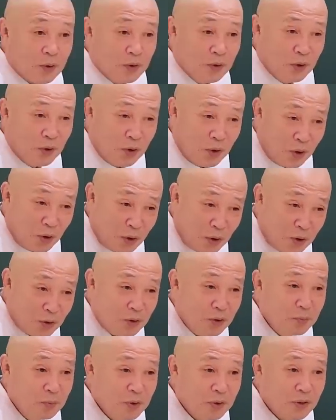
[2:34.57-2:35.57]

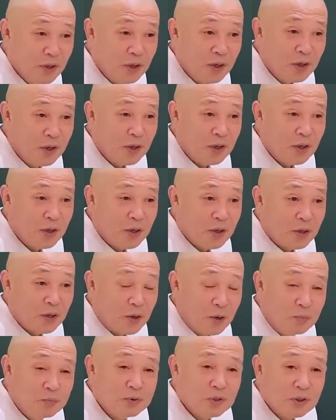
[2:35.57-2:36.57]
여러 명의
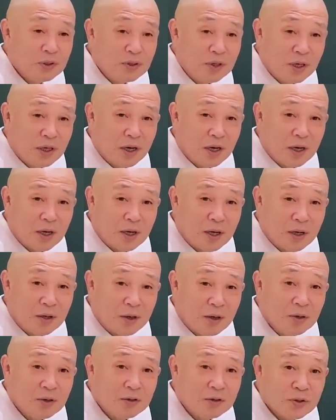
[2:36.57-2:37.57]
겁재를 내가
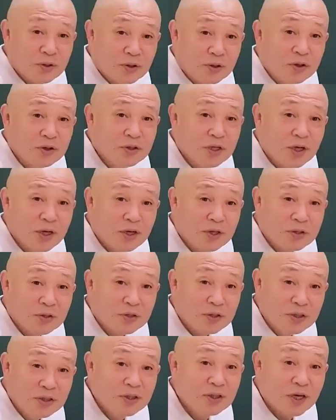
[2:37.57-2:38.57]
거기서 경쟁해서
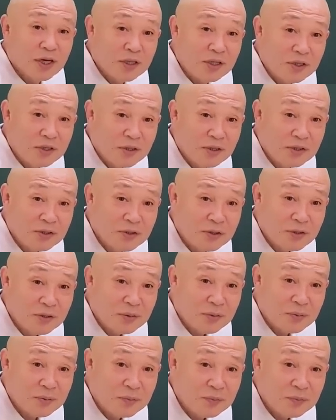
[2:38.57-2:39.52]
이겨야 되는 건지.